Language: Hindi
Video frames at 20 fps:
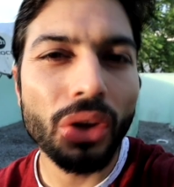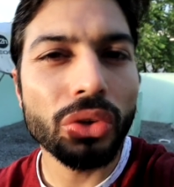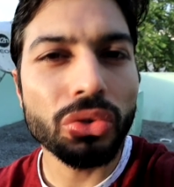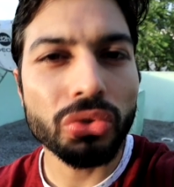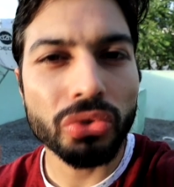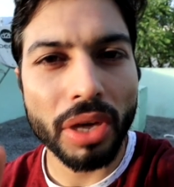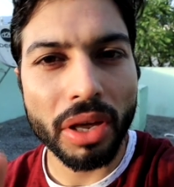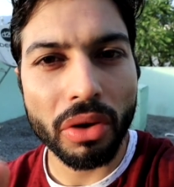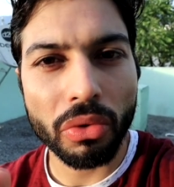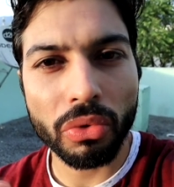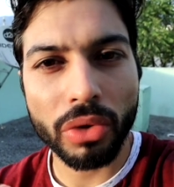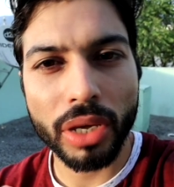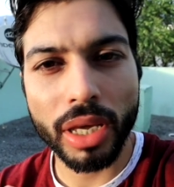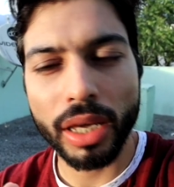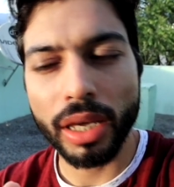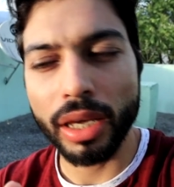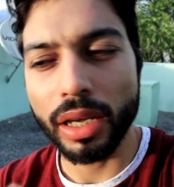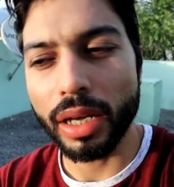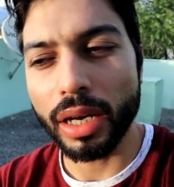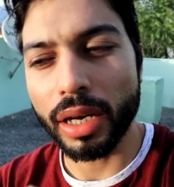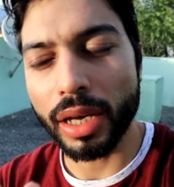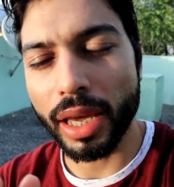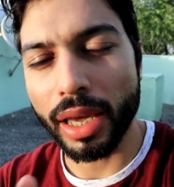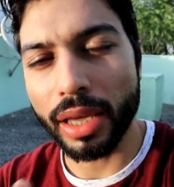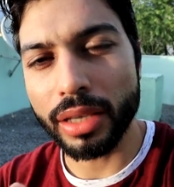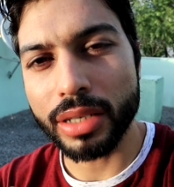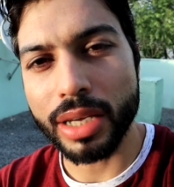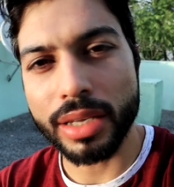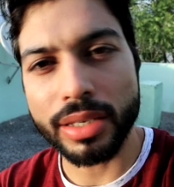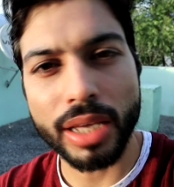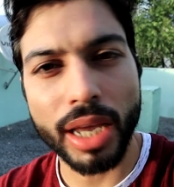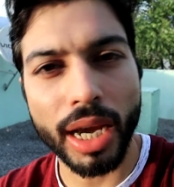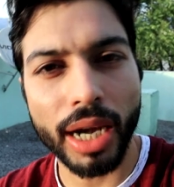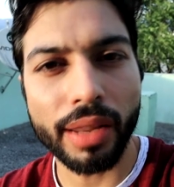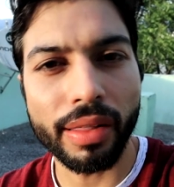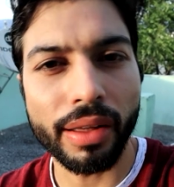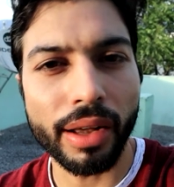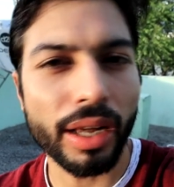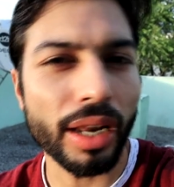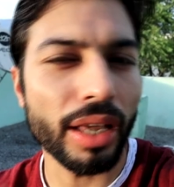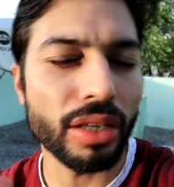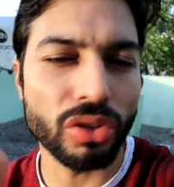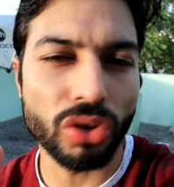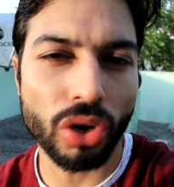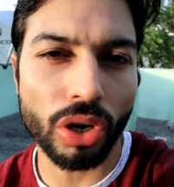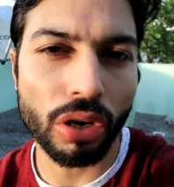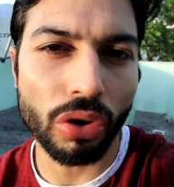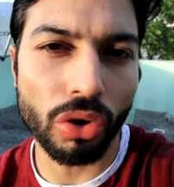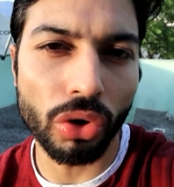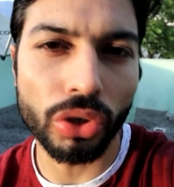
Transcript: सो यार उनके अगेंस्ट ऐसे हेट दिखाना इज़ नॉट अ